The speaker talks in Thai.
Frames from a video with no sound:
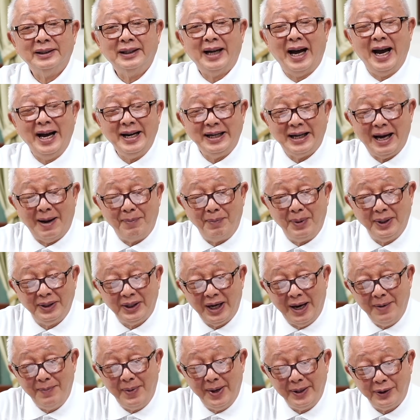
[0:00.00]
ให้กลับมา
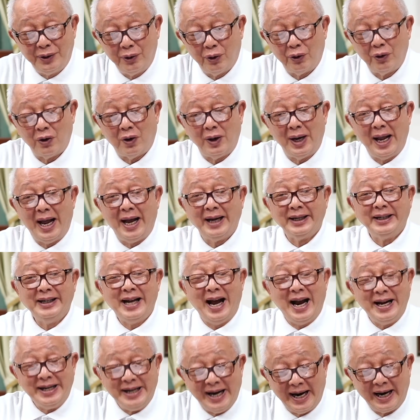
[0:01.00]
ใช้เปโตรดอลลาร์
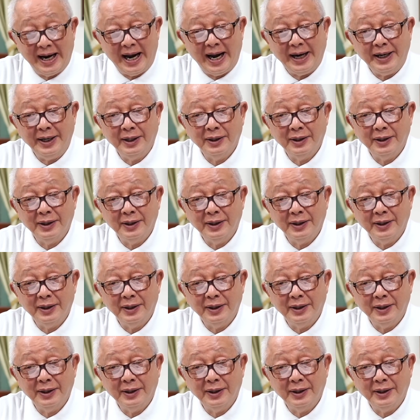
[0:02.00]
ได้ยังไง